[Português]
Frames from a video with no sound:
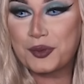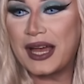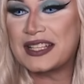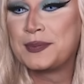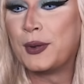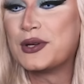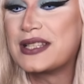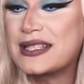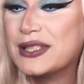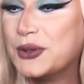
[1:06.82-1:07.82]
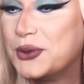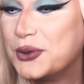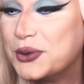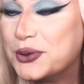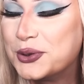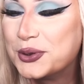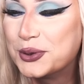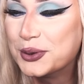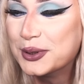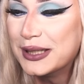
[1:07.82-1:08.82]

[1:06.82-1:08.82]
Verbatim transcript: As poses no...